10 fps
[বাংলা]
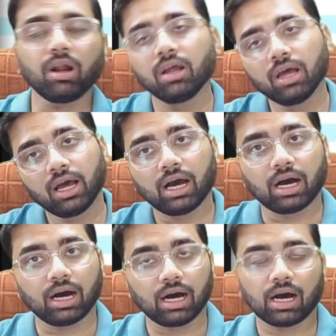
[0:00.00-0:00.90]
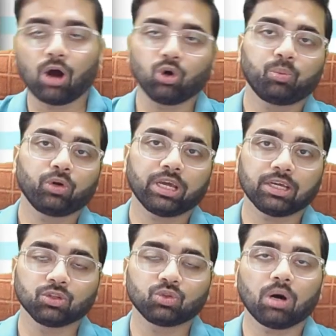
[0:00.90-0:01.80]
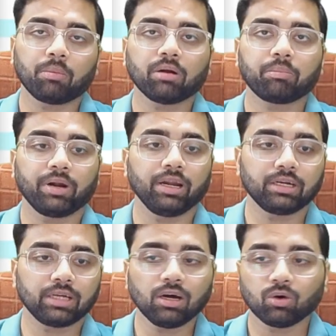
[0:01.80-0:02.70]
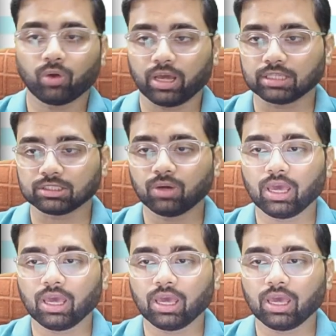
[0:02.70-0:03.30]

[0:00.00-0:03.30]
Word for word: আমার আউটপুটে কিন্তু আমার প্রিন্টটা করে গেছে